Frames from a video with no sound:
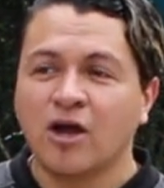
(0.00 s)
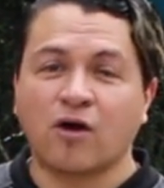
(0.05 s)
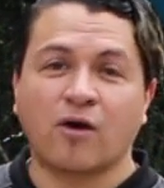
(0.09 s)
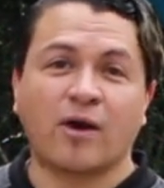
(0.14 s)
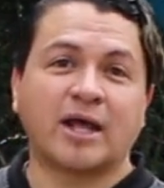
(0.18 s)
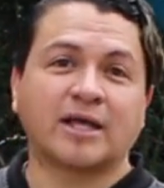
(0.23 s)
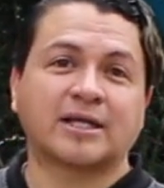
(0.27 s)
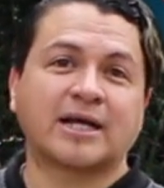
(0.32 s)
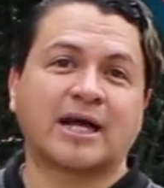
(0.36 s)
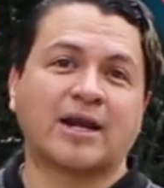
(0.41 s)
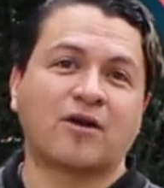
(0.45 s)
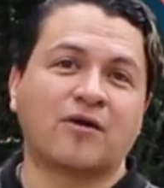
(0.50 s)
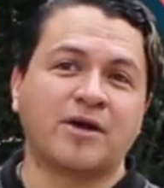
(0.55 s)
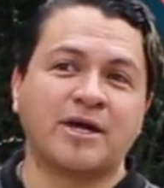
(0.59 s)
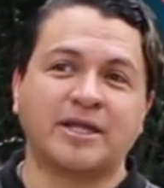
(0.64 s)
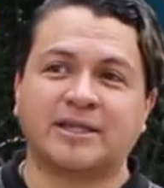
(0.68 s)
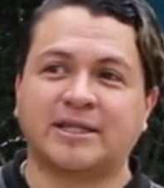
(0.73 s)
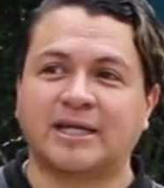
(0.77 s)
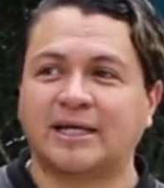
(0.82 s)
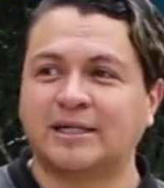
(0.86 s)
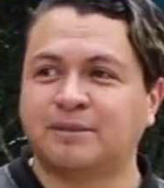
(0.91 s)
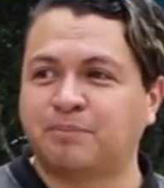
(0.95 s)
con las
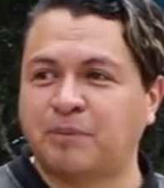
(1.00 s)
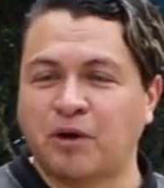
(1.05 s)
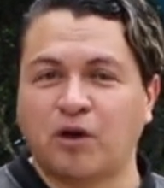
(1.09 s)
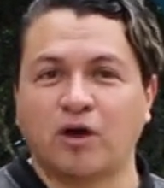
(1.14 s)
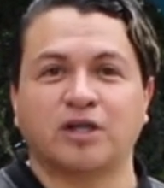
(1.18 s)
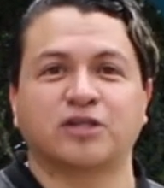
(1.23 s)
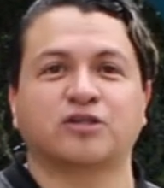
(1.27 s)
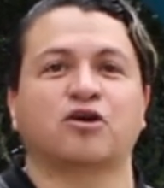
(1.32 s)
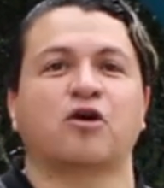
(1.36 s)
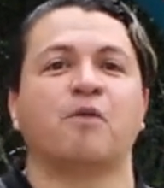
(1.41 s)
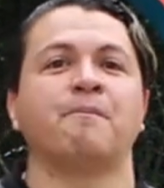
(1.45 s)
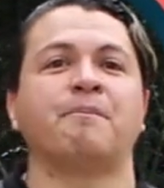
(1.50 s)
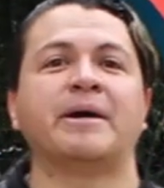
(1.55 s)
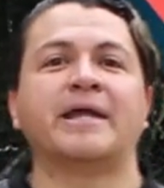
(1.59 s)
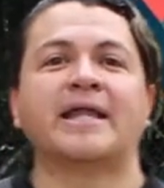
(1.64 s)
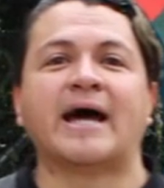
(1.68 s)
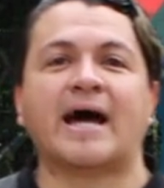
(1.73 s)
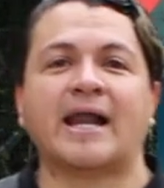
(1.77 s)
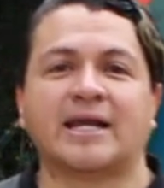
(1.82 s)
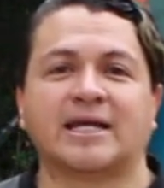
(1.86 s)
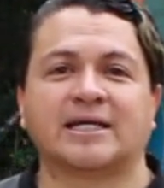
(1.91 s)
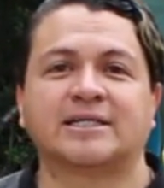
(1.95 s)
canoitas, pero es con
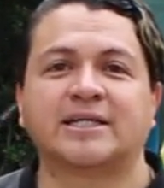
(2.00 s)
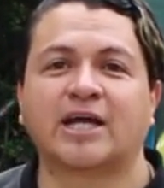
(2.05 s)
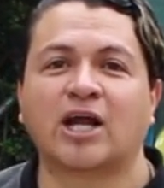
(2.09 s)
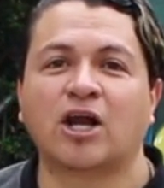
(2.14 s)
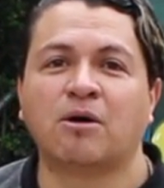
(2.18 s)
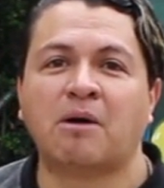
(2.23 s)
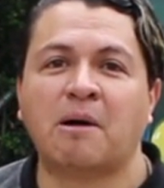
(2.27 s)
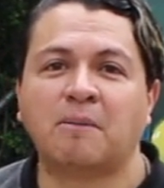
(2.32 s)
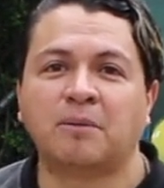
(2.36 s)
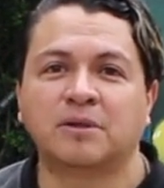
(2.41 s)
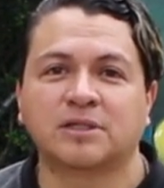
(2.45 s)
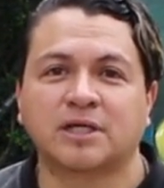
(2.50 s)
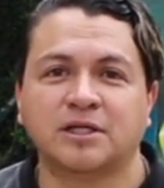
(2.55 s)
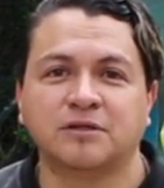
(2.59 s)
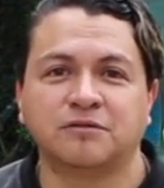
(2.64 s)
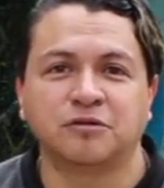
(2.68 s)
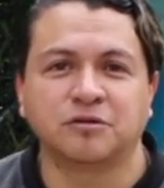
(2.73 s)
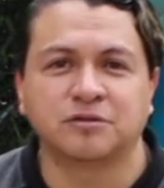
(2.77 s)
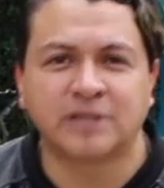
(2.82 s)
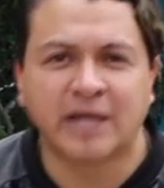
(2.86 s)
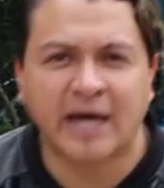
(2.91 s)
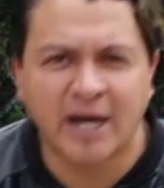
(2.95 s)
pedales, así que lo vamos a
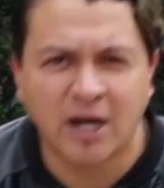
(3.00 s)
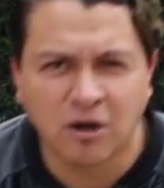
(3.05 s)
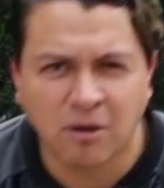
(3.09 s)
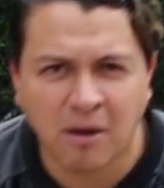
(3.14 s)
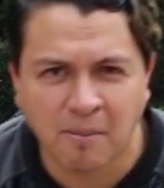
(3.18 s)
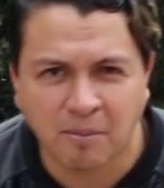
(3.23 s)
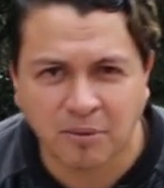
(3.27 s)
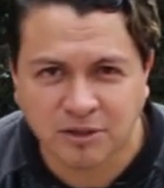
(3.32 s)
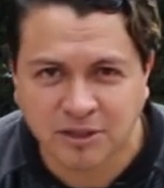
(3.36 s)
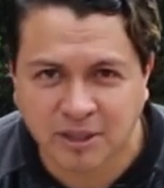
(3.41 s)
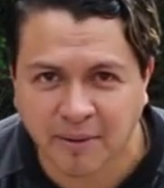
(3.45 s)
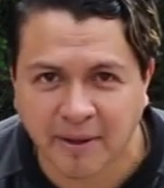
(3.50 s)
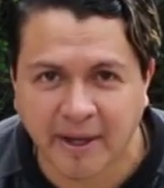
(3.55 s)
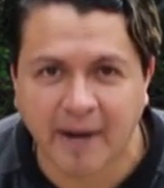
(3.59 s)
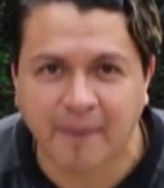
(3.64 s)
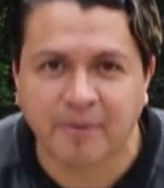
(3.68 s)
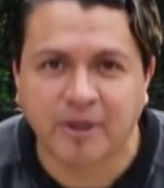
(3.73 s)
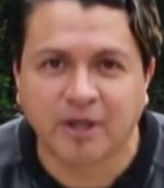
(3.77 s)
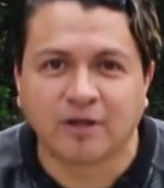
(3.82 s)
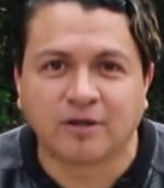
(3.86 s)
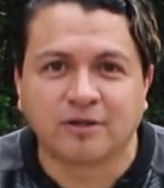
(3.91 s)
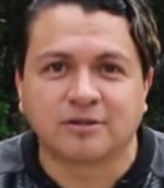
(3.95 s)
disfrutar y lo vamos a ver
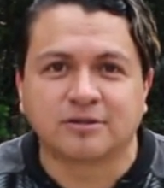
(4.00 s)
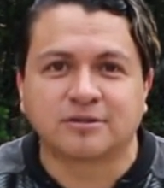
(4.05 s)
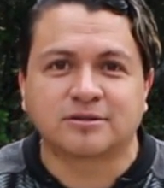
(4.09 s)
amigos.